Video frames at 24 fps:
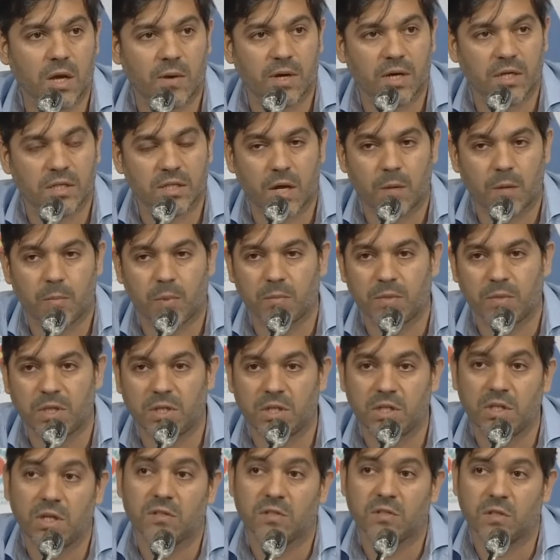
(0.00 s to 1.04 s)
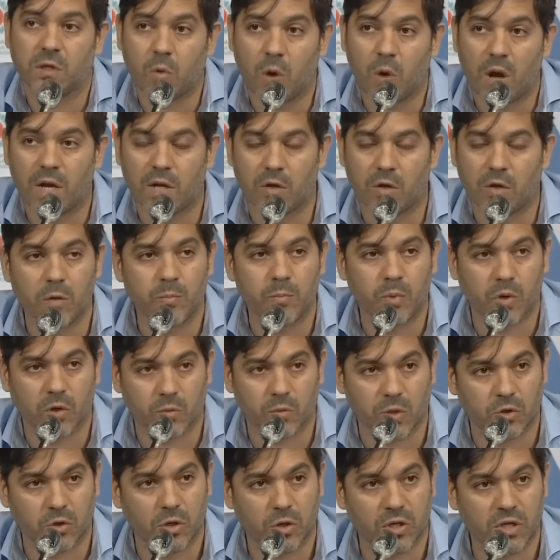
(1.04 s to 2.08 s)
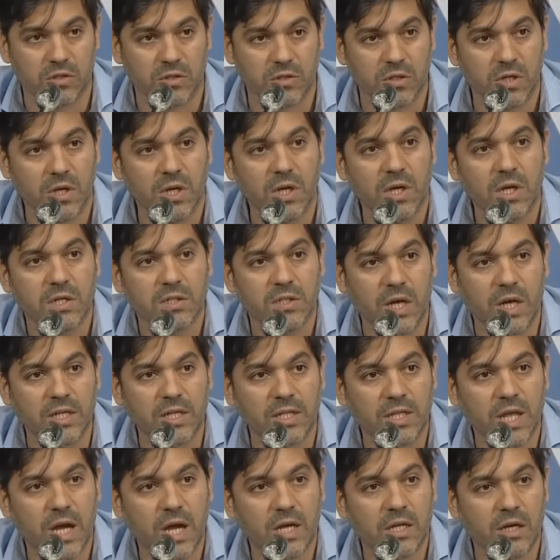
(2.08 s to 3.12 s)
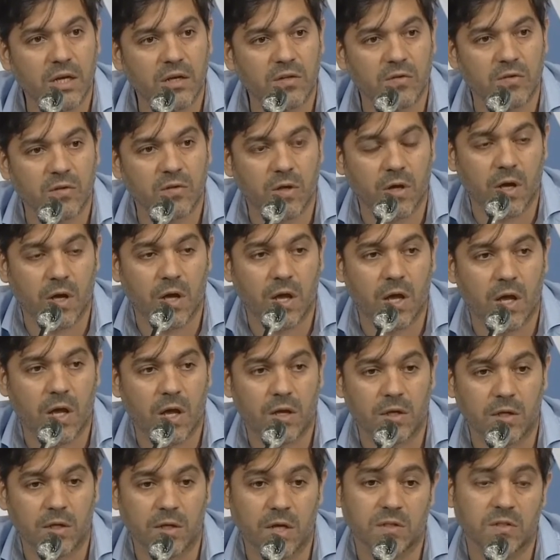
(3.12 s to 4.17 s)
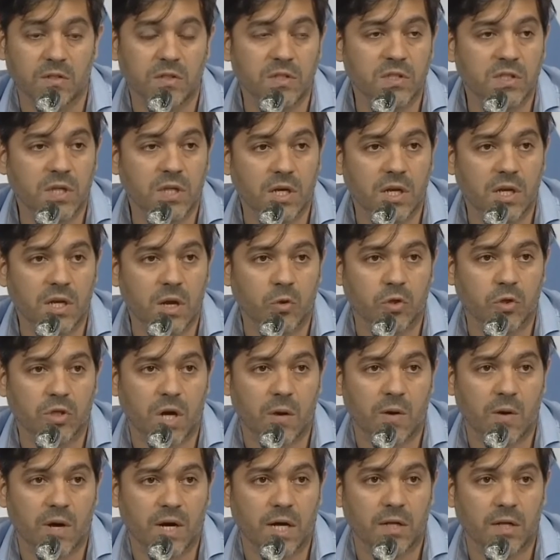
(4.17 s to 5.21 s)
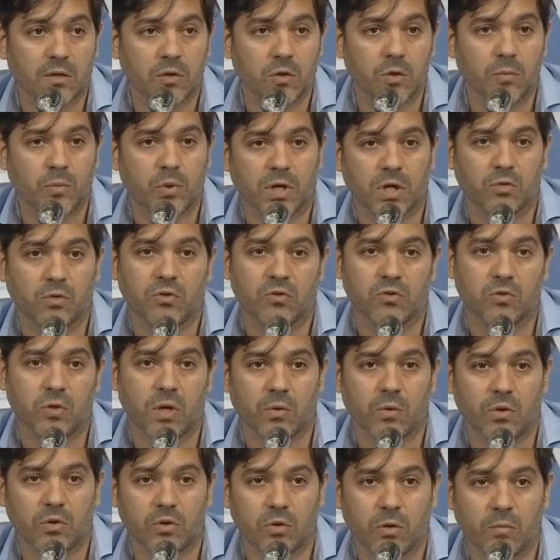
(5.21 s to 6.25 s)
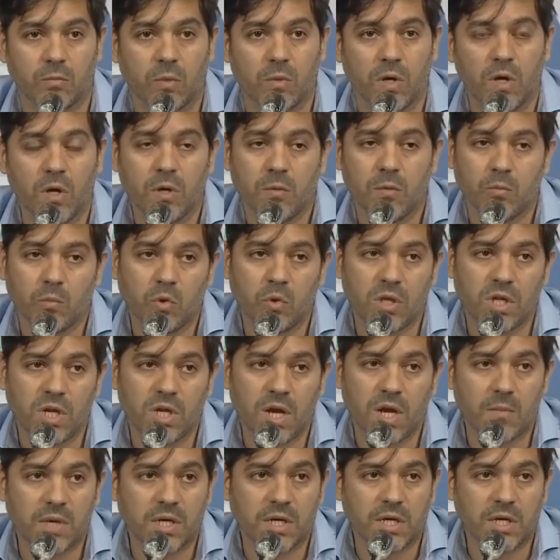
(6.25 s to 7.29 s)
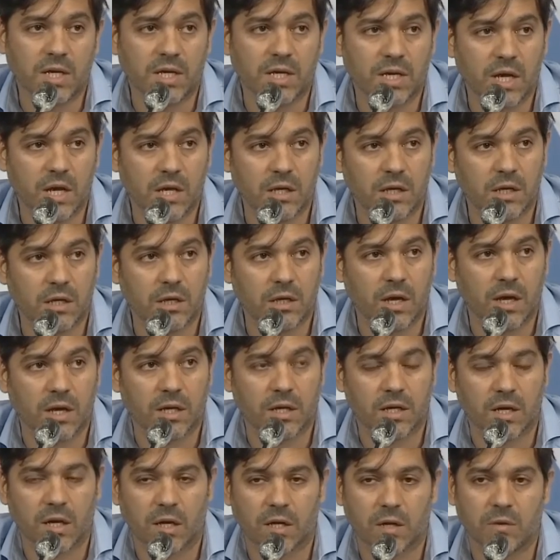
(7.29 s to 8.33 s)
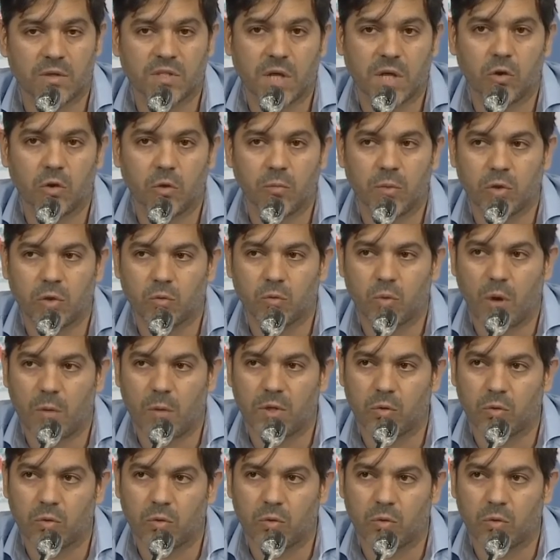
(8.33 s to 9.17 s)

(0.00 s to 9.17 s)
que van a estar permitidas y cuáles no por cuestiones sanitarias eh, y así seguiremos trabajando porque esto es una cuestión muy dinámica y que hay, hay que ir revisando minuto a